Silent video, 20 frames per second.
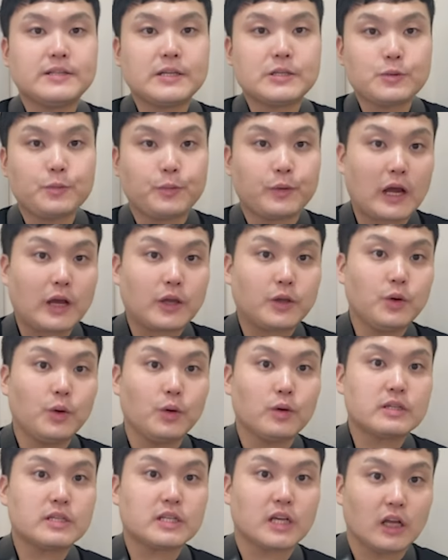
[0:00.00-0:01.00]
색소폰
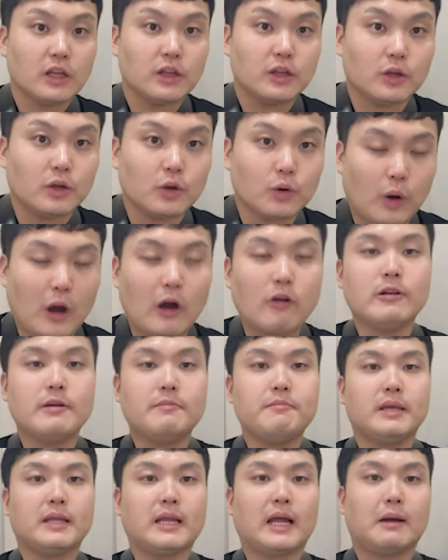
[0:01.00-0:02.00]
학교 전
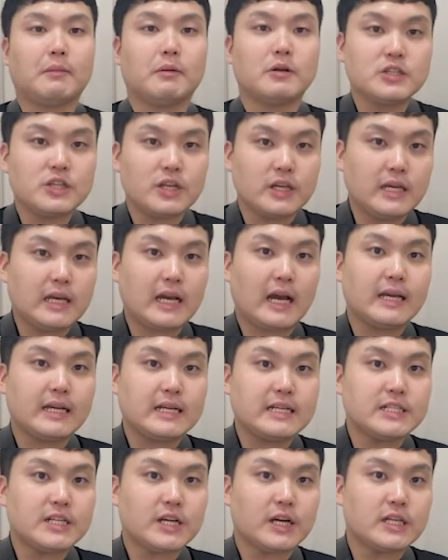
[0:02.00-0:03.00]
광우입니다. 먼저 이
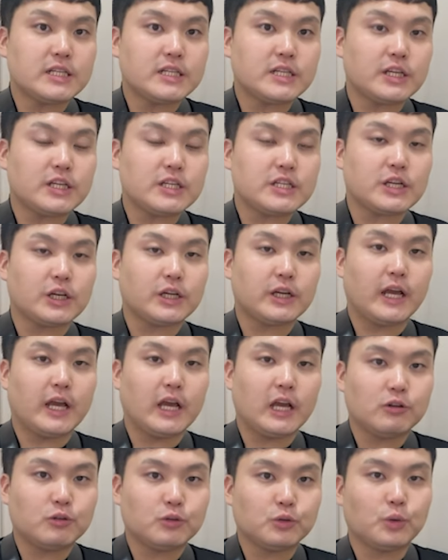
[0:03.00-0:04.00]
강의를 시작하시기
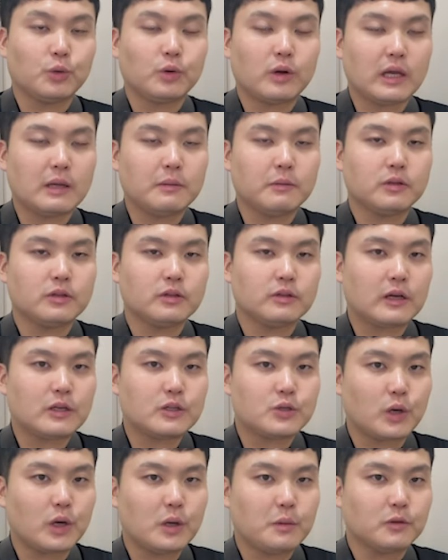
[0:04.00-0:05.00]
전에 구독하기 버튼과
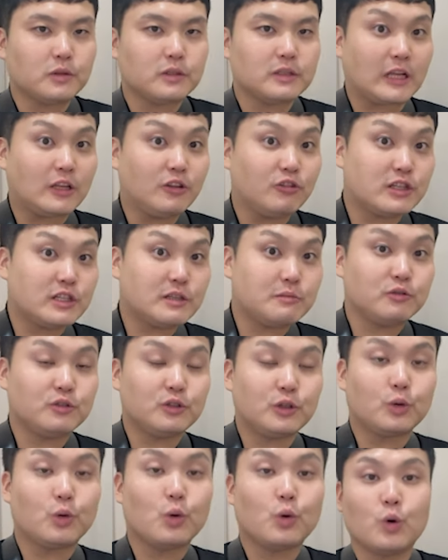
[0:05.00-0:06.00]
좋아요 버튼 안 누르신
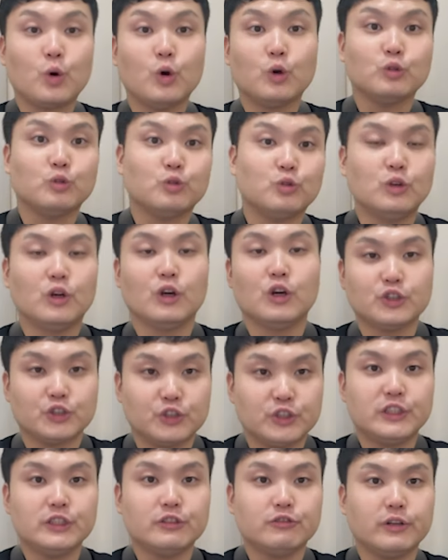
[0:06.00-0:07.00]
분들은 꼭꼭
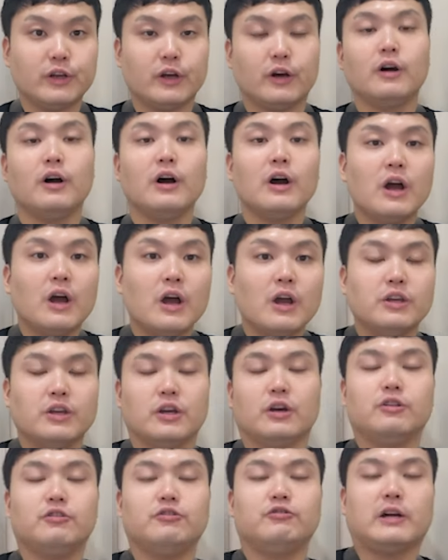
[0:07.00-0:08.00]
눌러주시고요.
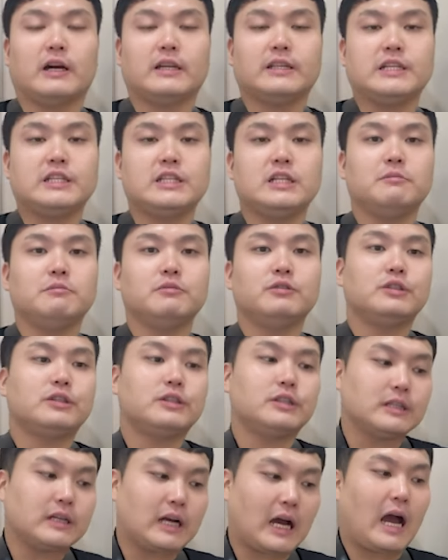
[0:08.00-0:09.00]
여유가 되시는
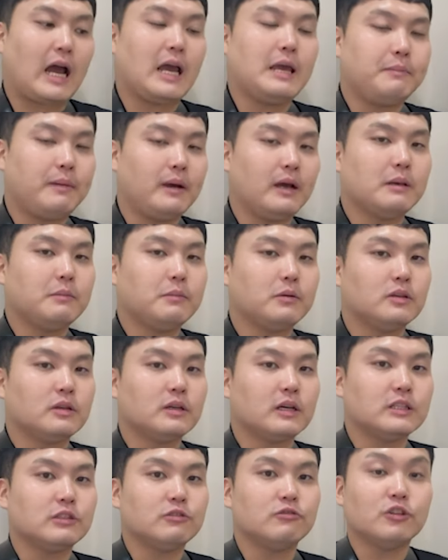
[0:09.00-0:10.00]
분들은 가입하기
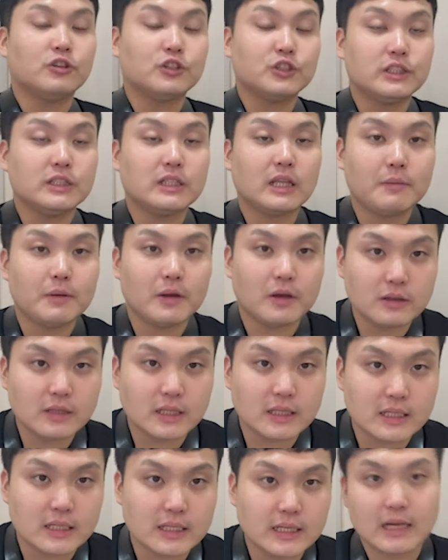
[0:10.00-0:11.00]
버튼까지 눌러주신다면
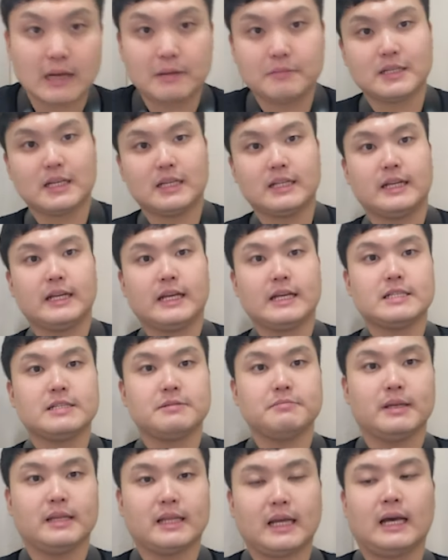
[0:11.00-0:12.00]
대단히
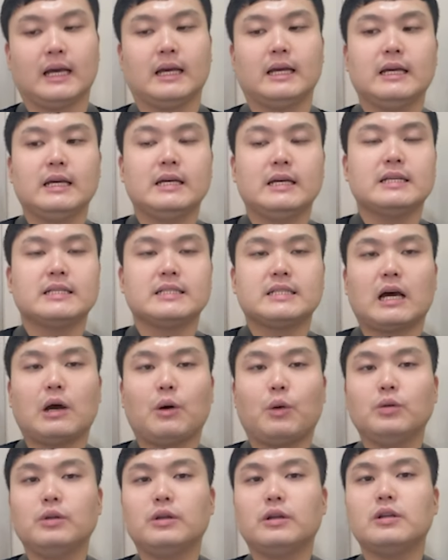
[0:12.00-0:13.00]
감사드리겠습니다. 자,
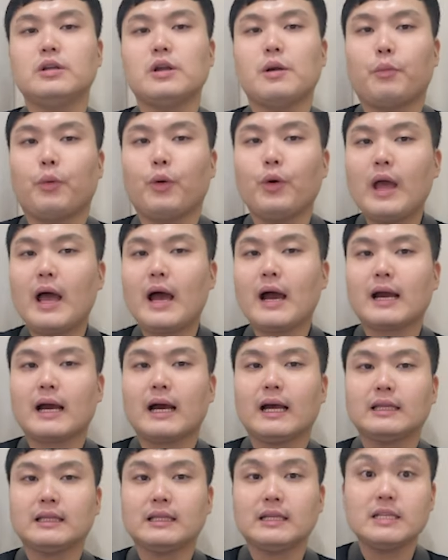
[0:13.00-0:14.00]
오늘은요, 보약
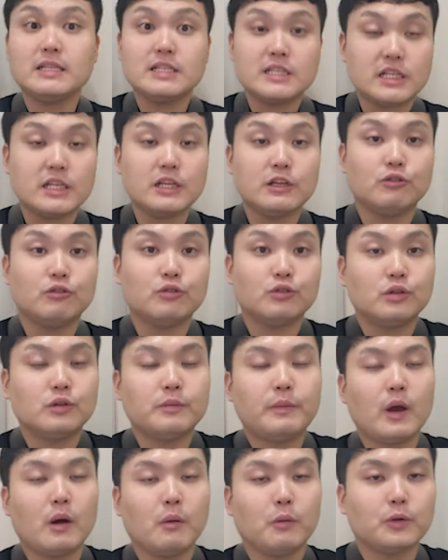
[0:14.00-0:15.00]
같은 친구
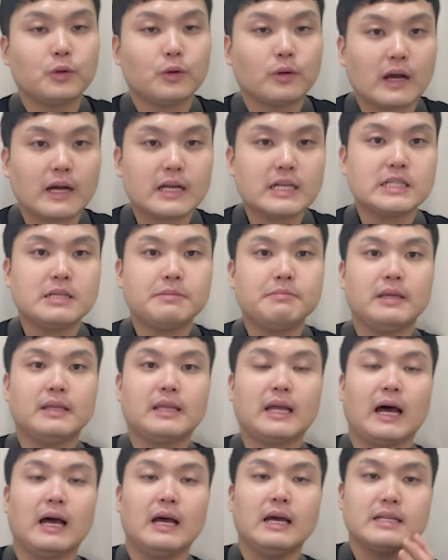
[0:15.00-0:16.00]
배워보도록
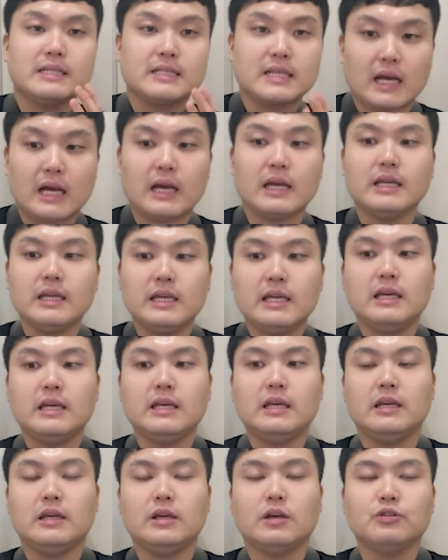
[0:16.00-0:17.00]
하겠습니다. 자,
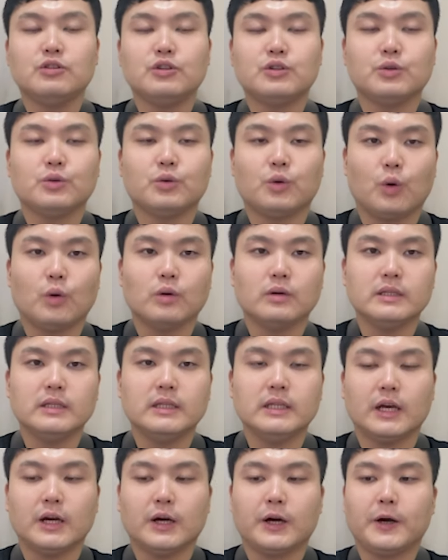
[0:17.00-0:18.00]
이
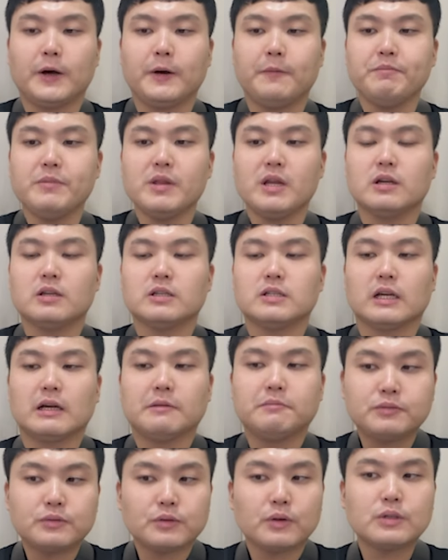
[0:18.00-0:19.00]
연주곡은요, 어, 제가
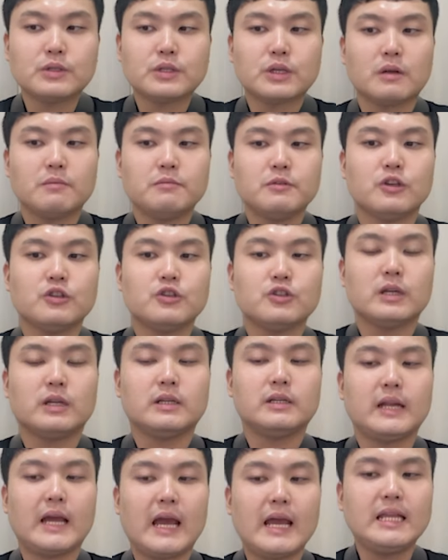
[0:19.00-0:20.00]
프로처럼
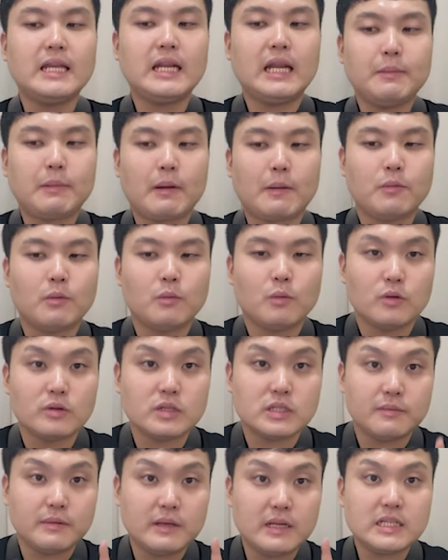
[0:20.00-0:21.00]
연주하는 애드립 박부
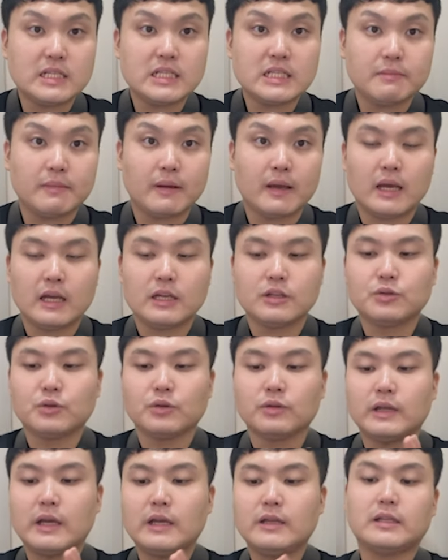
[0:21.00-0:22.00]
모집 1집에
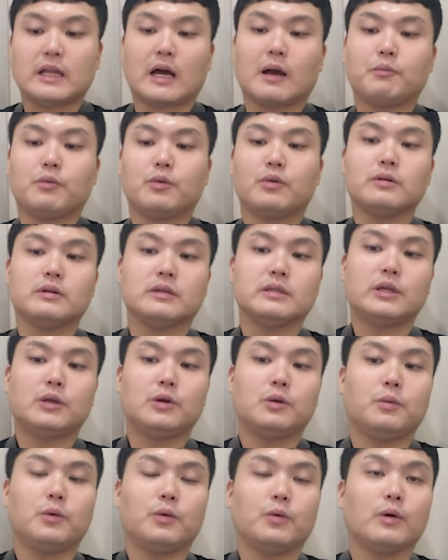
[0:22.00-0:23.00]
수록되어 있는 악보를
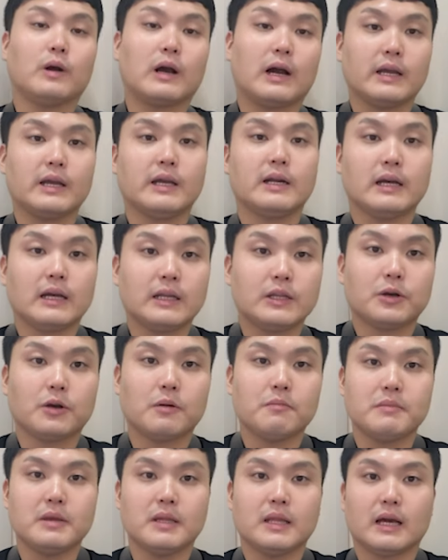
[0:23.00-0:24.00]
그대로 보고 강의를 하는
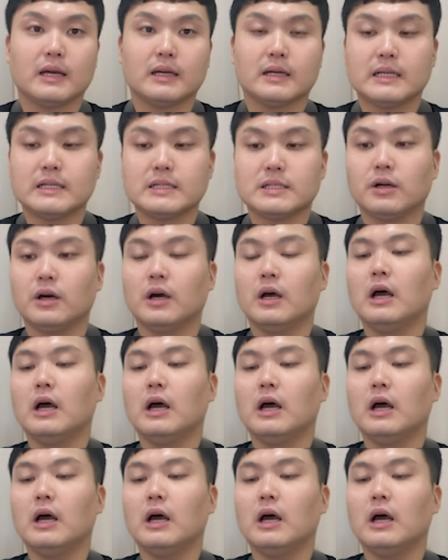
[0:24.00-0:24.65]
겁니다. 그래서